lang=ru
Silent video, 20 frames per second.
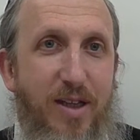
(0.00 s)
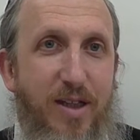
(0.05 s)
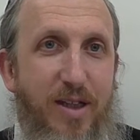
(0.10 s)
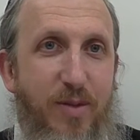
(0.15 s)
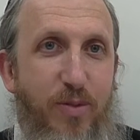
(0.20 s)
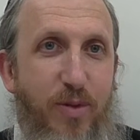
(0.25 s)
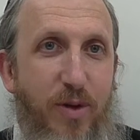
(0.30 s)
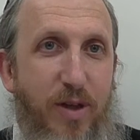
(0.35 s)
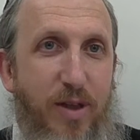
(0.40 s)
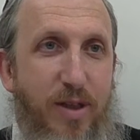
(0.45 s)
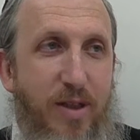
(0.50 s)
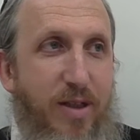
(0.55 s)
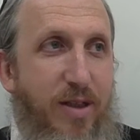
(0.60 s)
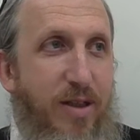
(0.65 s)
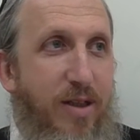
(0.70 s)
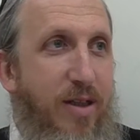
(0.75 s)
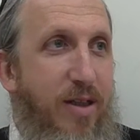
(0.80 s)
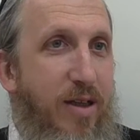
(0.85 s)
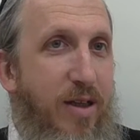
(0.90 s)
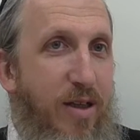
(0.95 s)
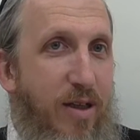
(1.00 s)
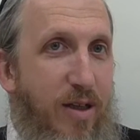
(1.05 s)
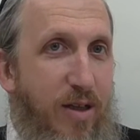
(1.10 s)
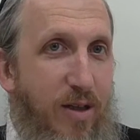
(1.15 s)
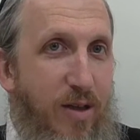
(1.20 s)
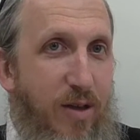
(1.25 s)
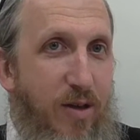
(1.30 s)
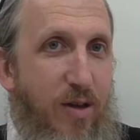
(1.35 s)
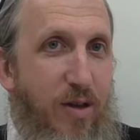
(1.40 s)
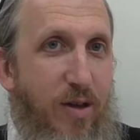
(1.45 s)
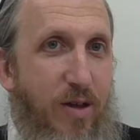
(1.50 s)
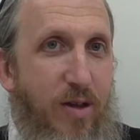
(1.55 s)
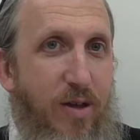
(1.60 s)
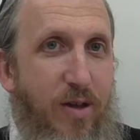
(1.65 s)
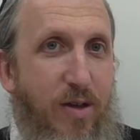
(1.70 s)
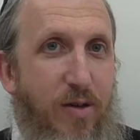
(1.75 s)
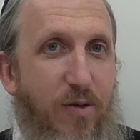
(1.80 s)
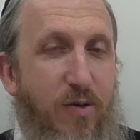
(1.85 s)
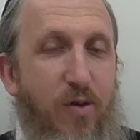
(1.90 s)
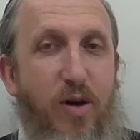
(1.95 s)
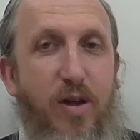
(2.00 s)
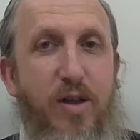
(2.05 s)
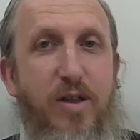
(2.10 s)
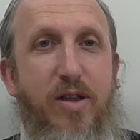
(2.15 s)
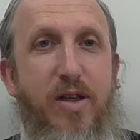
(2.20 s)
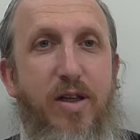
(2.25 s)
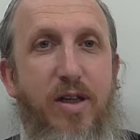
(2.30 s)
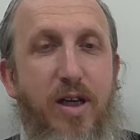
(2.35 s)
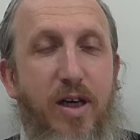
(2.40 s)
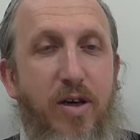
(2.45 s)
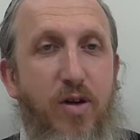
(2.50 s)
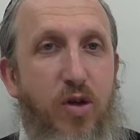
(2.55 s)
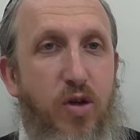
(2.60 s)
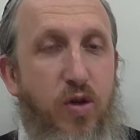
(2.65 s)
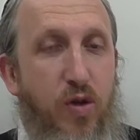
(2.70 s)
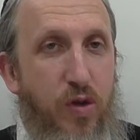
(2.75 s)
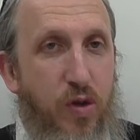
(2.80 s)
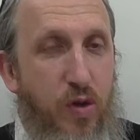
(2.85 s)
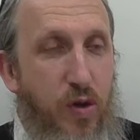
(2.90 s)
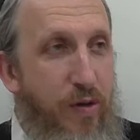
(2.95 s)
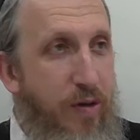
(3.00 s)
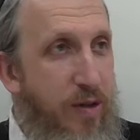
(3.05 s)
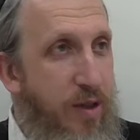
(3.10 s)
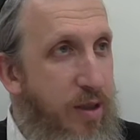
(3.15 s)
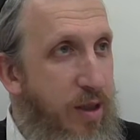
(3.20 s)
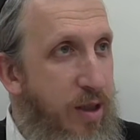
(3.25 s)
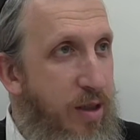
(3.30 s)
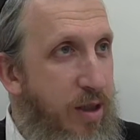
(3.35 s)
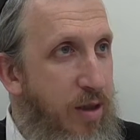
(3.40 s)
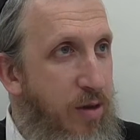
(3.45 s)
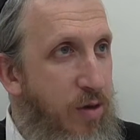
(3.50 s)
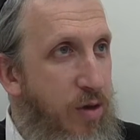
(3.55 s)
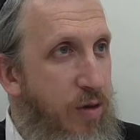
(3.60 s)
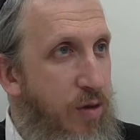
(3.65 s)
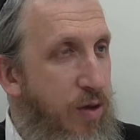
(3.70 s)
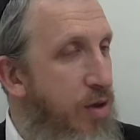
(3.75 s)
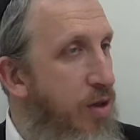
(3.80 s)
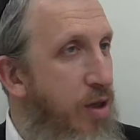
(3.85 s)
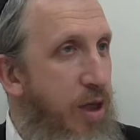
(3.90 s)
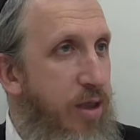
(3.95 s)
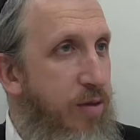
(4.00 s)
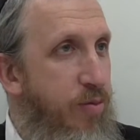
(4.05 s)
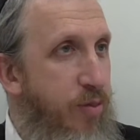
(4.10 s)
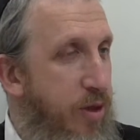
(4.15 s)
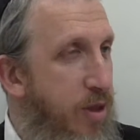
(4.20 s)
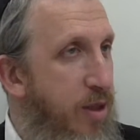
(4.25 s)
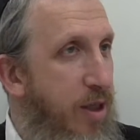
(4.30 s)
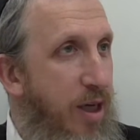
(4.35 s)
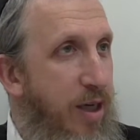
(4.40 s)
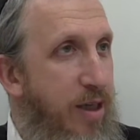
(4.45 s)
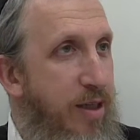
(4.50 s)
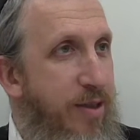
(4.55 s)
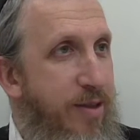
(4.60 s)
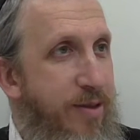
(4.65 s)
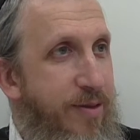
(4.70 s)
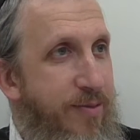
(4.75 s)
Напивать. Вот. Я говорю, что соевая сосиска? Он говорит, нет, мясная.